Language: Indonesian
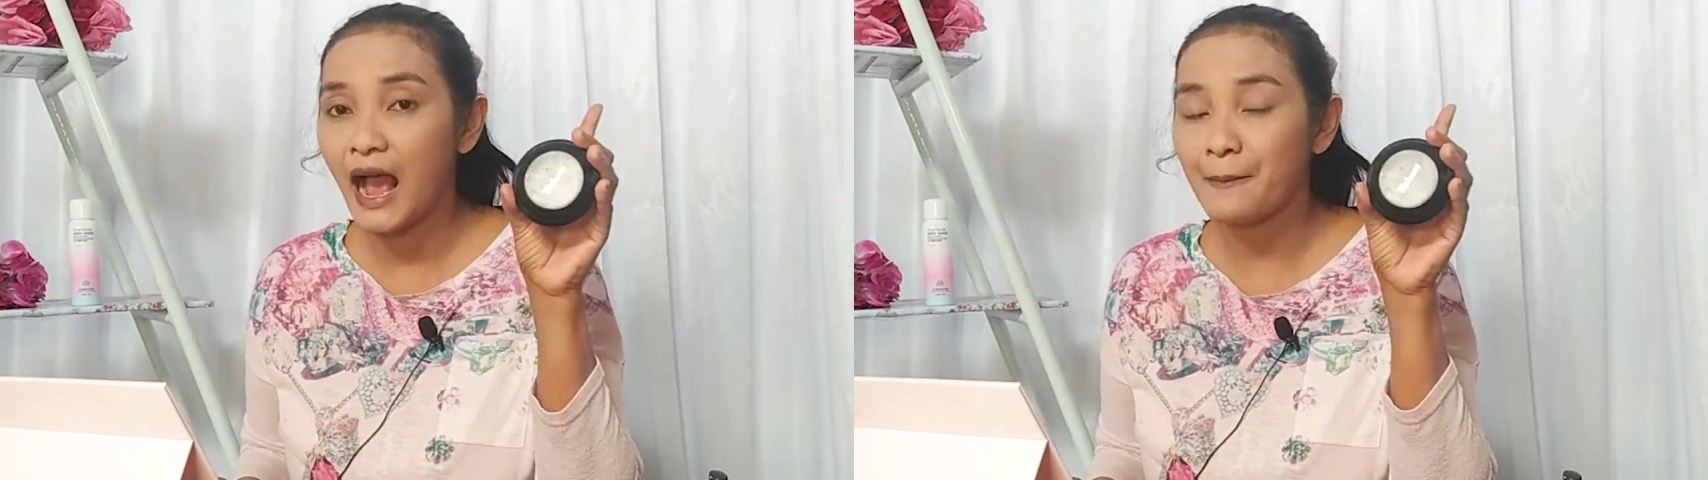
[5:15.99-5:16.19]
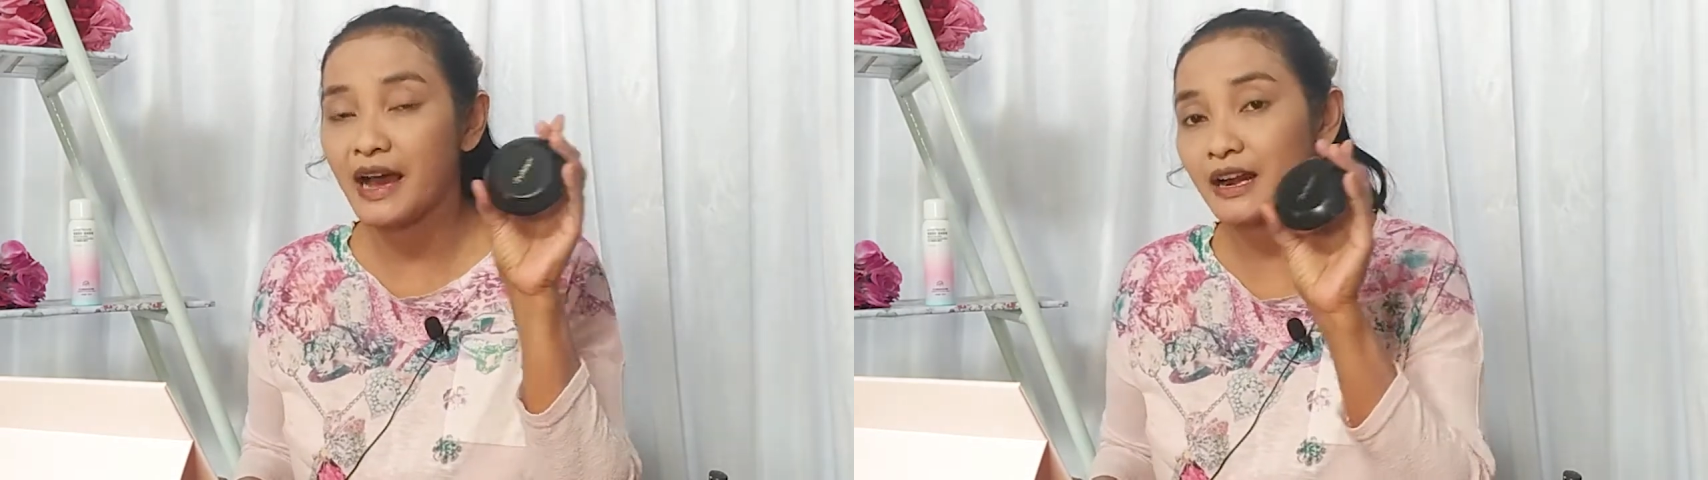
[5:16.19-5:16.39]

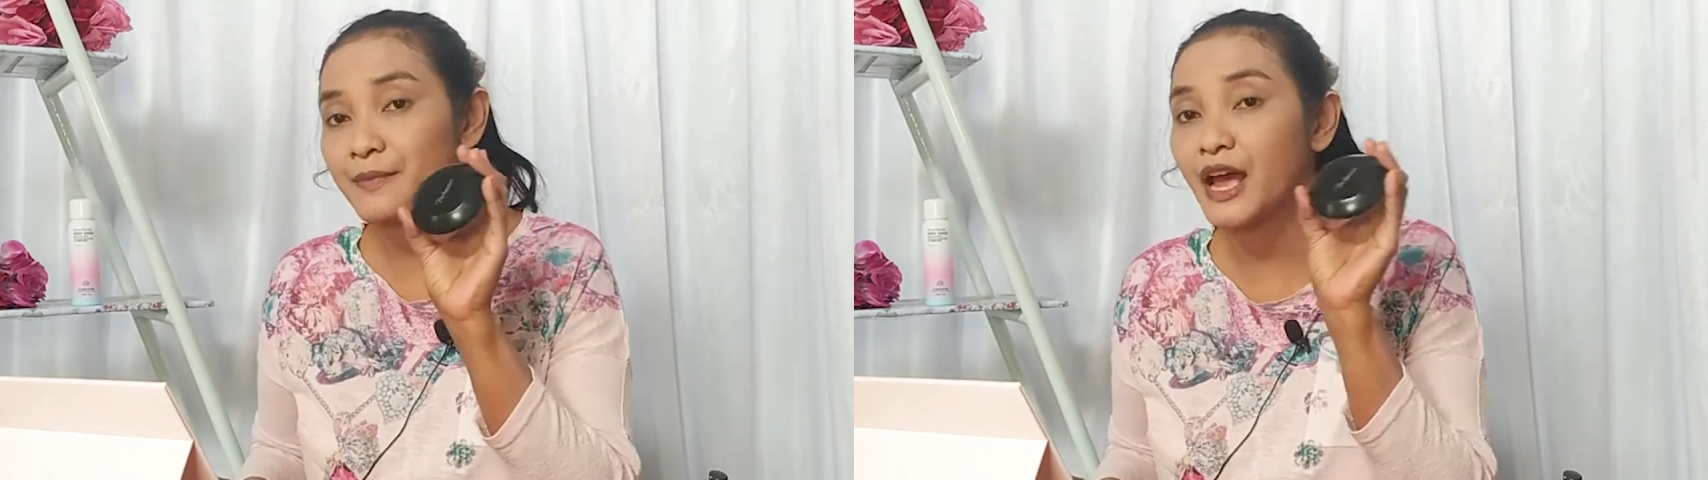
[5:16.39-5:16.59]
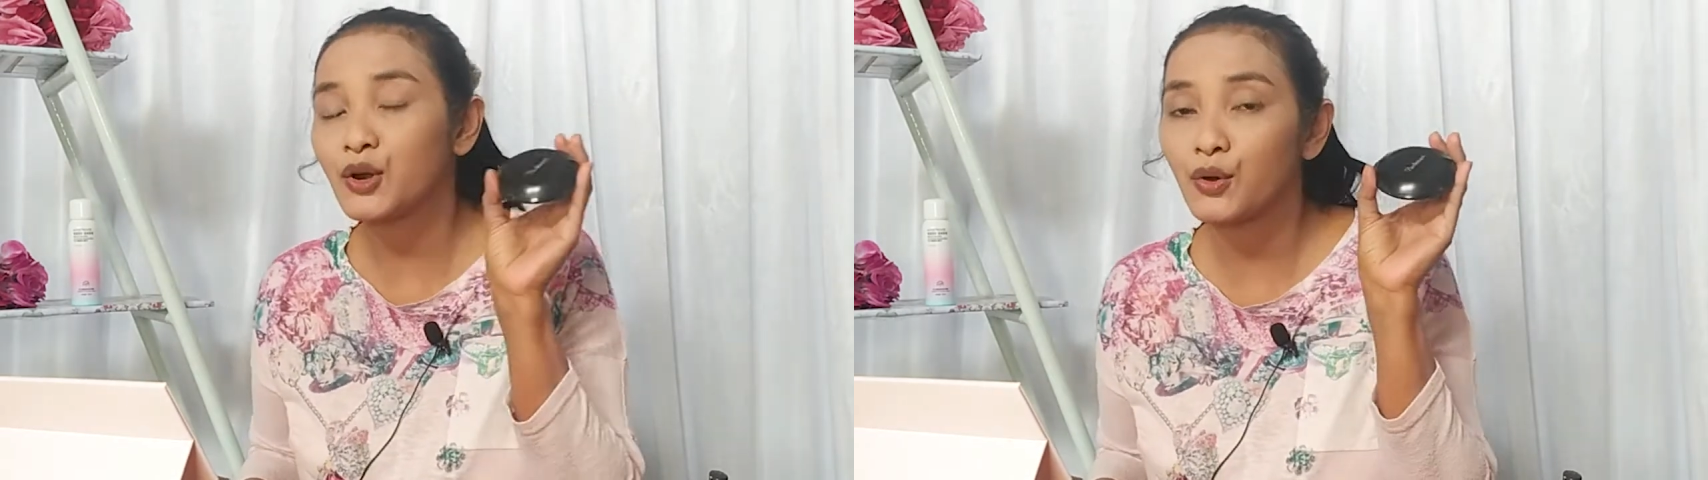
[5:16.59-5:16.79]
up
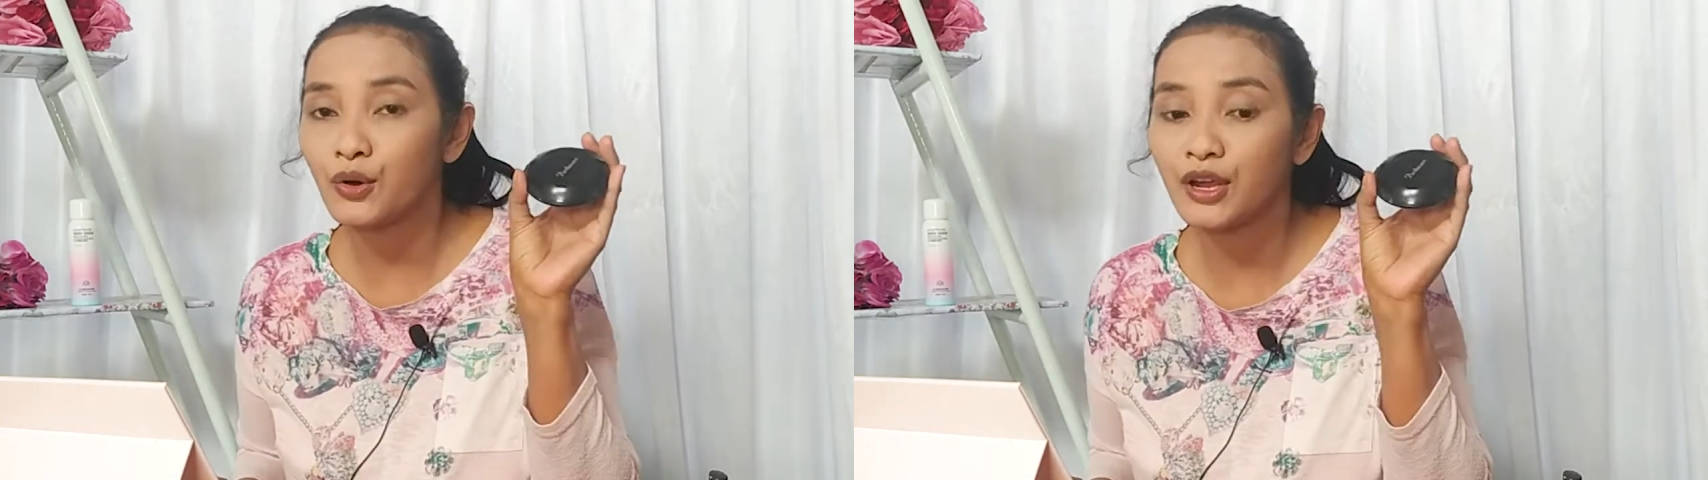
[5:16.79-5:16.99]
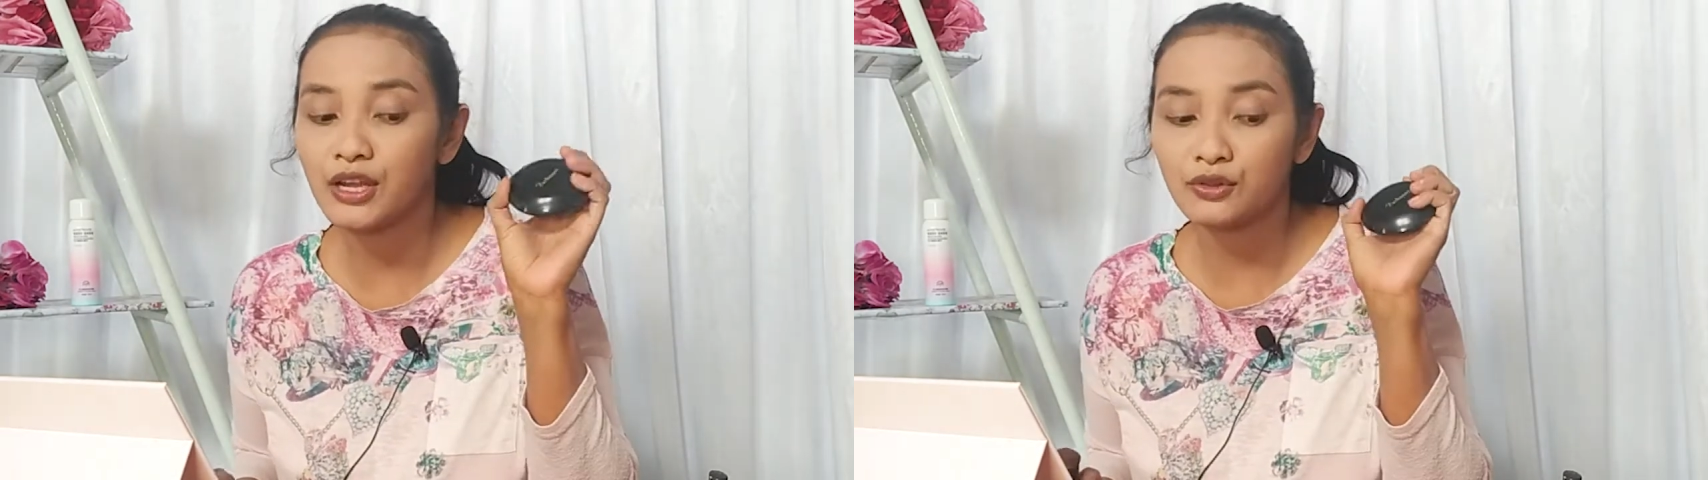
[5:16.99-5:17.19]
Arabian
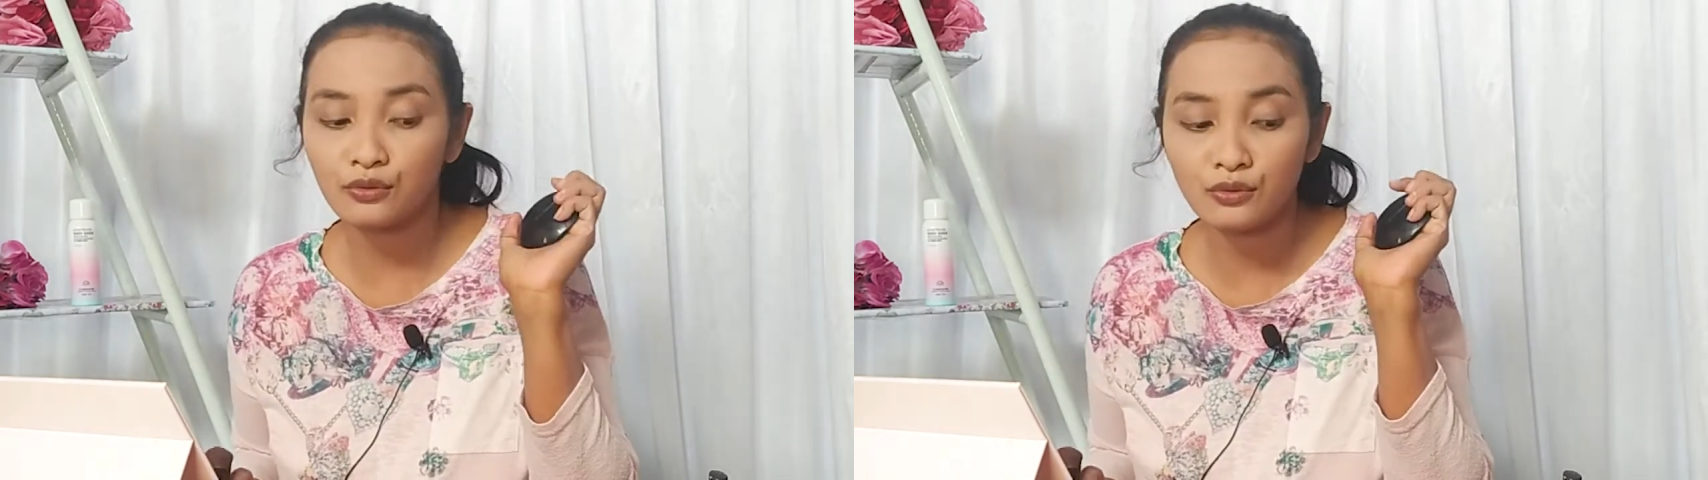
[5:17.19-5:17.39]
look itu